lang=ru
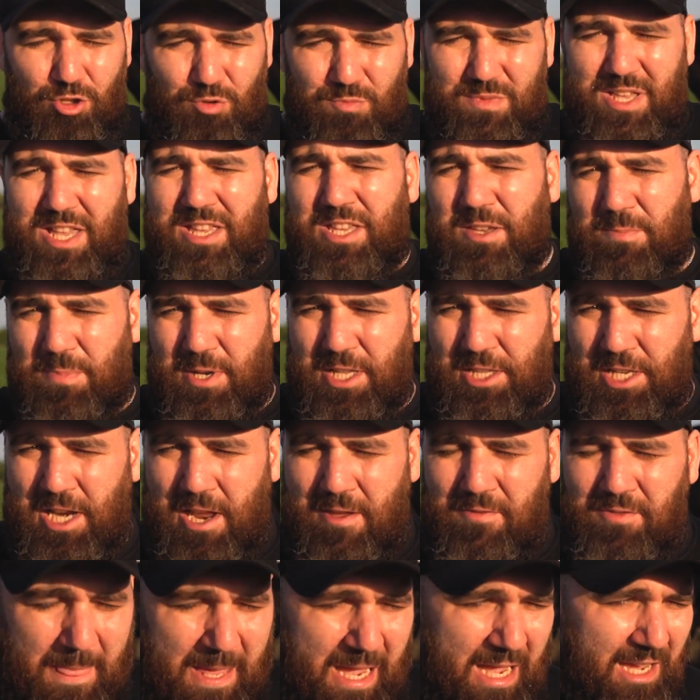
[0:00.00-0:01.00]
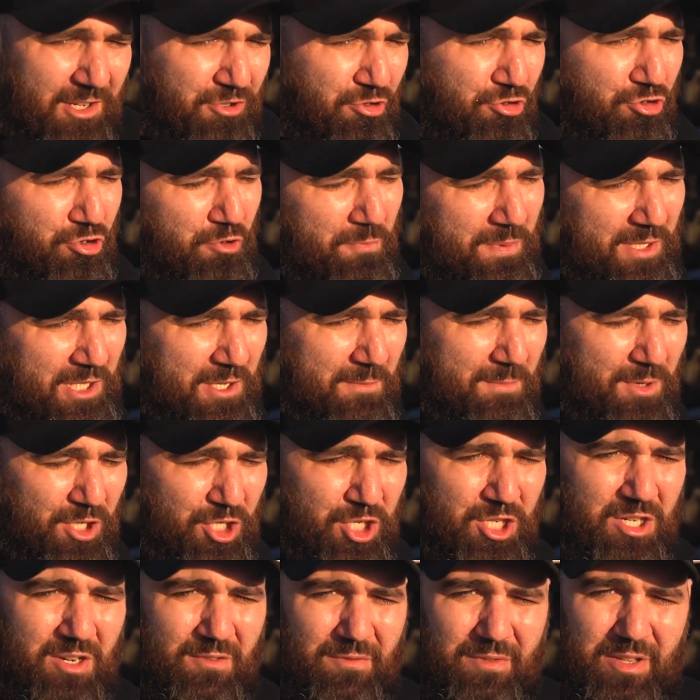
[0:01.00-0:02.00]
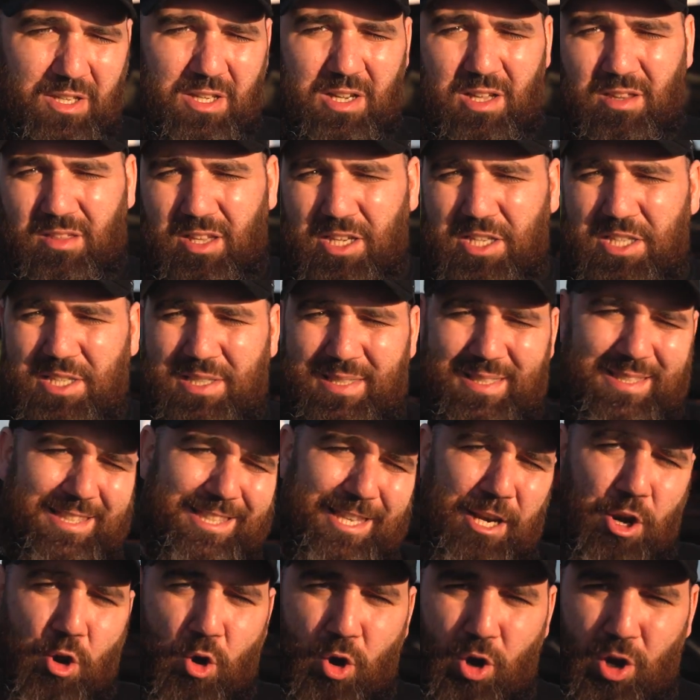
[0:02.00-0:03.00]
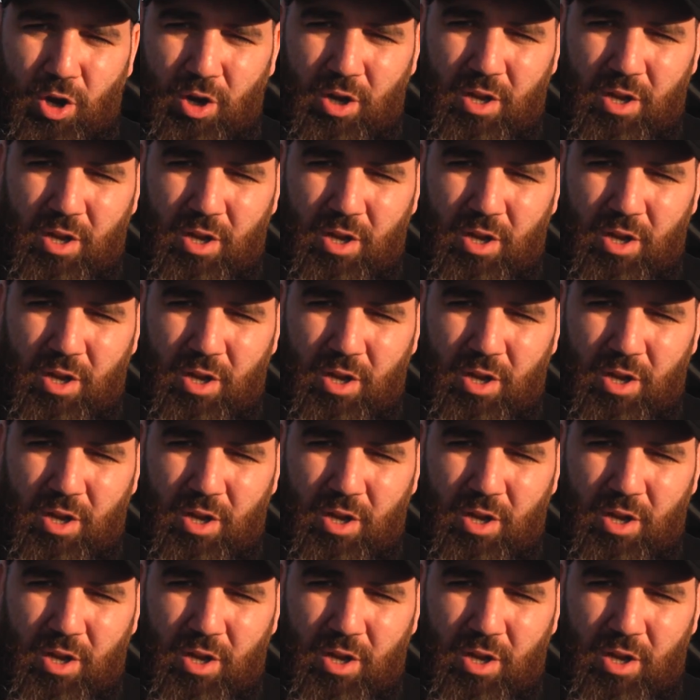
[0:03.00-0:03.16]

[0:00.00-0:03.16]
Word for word: Но мне не понравилось. Я хочу, чтобы эта машина выехала из трех.